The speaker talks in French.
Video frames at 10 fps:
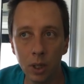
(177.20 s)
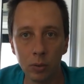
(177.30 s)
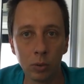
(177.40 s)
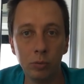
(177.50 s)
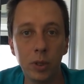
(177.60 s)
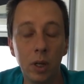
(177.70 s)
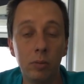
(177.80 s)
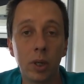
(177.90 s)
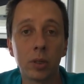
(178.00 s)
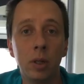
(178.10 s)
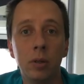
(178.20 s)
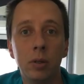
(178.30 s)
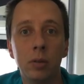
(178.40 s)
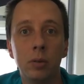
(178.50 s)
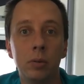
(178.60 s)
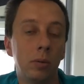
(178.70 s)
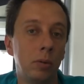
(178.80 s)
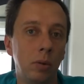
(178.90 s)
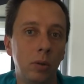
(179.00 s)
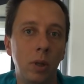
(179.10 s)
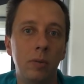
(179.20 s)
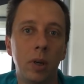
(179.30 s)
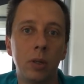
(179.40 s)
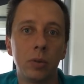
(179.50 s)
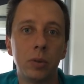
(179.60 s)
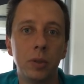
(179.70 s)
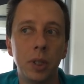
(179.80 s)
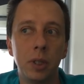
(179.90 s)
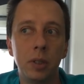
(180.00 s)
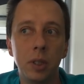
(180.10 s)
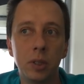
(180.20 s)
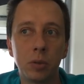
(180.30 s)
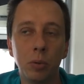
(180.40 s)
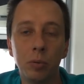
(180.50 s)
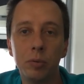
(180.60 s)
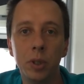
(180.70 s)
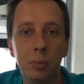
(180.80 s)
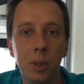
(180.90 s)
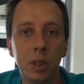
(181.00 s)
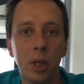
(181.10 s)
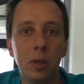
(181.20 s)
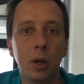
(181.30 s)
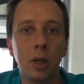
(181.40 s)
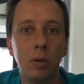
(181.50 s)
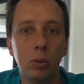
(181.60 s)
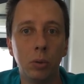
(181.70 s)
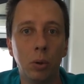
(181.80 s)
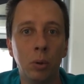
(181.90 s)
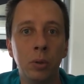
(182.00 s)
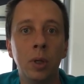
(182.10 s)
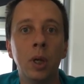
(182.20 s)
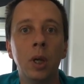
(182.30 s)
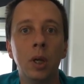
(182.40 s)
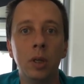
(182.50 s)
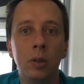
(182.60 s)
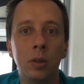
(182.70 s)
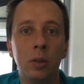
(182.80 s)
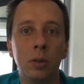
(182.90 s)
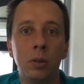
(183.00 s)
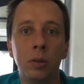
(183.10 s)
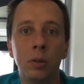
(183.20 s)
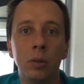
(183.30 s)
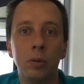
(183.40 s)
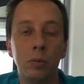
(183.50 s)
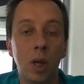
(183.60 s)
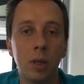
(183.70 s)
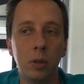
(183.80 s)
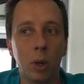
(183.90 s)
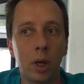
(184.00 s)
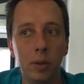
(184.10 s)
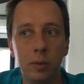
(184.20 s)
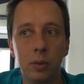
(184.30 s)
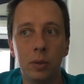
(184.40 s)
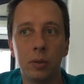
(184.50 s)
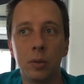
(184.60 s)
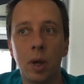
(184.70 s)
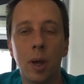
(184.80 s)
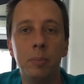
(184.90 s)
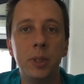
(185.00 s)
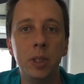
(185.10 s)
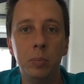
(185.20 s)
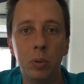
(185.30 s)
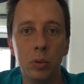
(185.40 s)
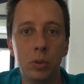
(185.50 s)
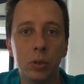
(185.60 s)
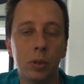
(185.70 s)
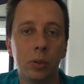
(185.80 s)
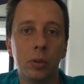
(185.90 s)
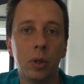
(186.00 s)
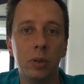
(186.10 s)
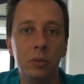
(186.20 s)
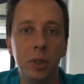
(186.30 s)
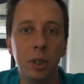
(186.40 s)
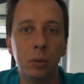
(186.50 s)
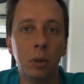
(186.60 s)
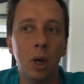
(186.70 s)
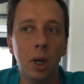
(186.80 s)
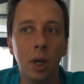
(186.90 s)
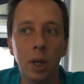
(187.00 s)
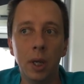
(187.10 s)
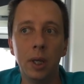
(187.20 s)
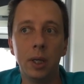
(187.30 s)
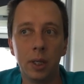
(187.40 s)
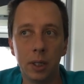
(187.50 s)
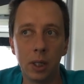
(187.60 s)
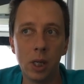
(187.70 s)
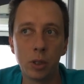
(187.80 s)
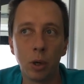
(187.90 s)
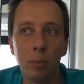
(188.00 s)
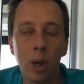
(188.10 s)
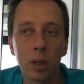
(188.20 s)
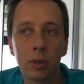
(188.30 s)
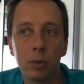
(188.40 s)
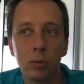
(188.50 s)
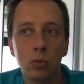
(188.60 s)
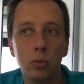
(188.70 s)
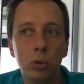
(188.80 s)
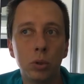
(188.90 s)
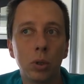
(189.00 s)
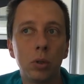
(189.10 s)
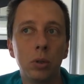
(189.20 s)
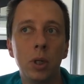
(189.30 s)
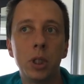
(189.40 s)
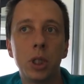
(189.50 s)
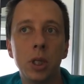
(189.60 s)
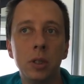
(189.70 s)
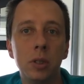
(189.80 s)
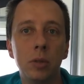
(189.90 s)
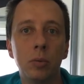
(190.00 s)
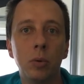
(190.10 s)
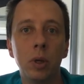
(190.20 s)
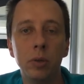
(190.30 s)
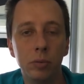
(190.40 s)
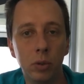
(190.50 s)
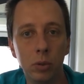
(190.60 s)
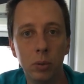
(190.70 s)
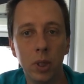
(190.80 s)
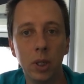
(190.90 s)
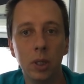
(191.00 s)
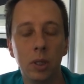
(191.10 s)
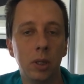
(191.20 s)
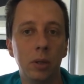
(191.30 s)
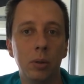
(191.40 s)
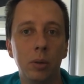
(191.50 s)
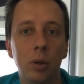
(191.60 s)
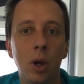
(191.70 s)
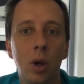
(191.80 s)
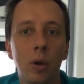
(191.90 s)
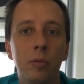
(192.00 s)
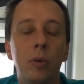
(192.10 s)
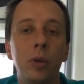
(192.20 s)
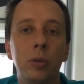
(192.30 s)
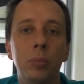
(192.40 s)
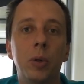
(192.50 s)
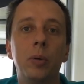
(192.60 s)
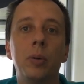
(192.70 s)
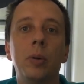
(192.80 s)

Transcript: Donc vous allez voir, les, les, vacances de cet été seront filmées d'ailleurs avec le drone. Euh, voilà, il y aura un petit plus dans les vidéos. Et, je remarque toujours que les chaînes qui ont évolué euh, fortement